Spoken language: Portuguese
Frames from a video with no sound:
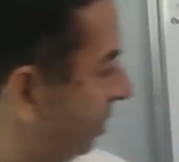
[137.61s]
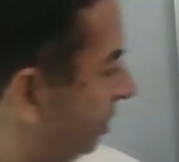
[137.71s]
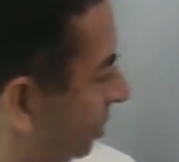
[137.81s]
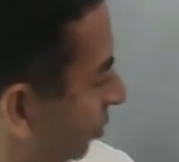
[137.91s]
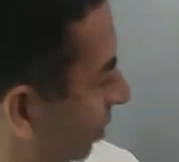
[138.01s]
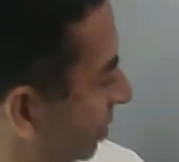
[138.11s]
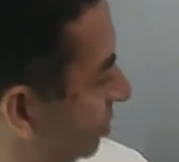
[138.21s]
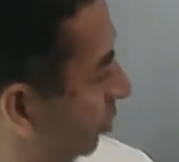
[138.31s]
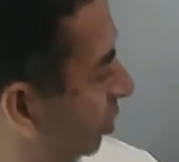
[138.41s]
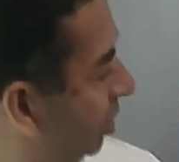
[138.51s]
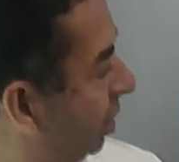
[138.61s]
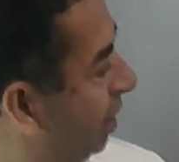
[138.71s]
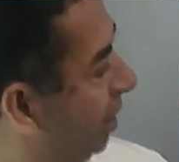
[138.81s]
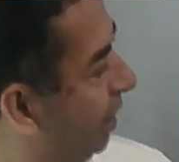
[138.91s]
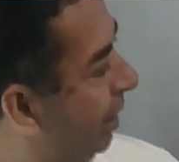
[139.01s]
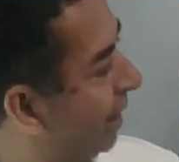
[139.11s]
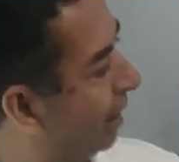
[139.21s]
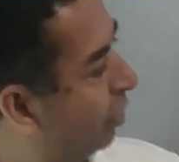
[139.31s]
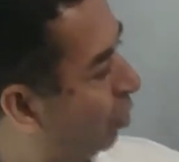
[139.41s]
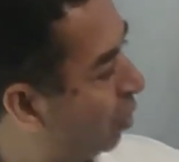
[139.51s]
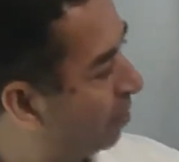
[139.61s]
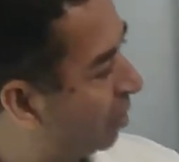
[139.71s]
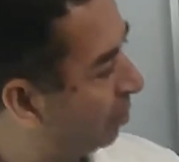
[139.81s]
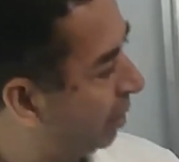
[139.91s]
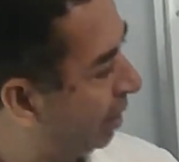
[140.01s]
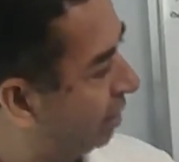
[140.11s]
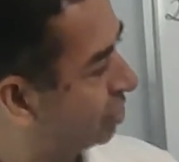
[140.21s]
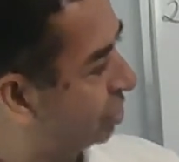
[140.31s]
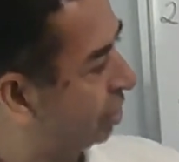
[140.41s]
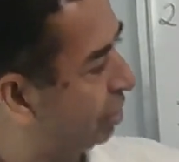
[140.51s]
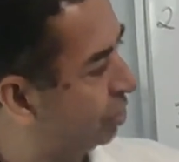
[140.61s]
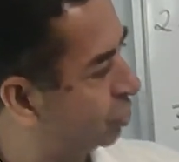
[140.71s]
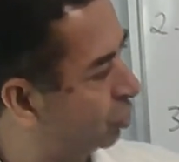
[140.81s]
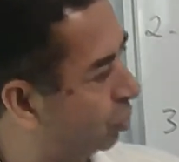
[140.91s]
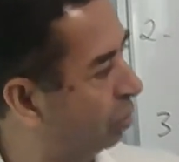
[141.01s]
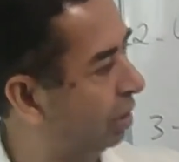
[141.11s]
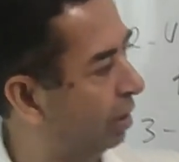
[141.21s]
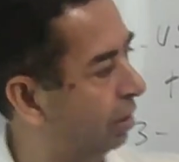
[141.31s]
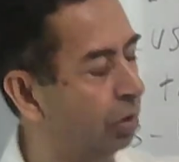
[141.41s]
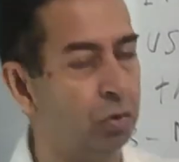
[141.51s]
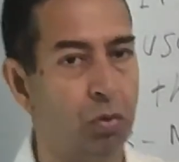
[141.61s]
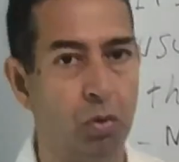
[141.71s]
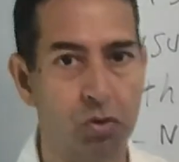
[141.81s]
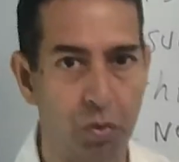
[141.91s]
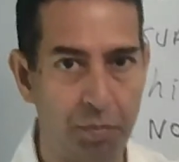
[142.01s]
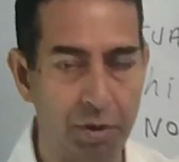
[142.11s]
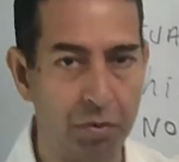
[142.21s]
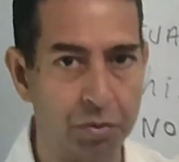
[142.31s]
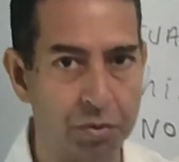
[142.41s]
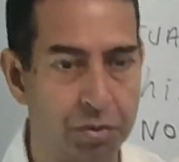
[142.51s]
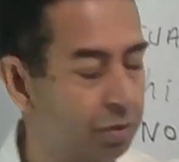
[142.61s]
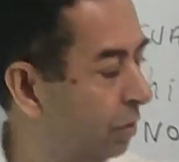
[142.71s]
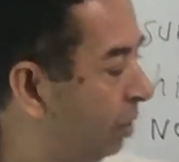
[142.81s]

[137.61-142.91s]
Então quer dizer o quê? Ela normalmente estuda nos domingos?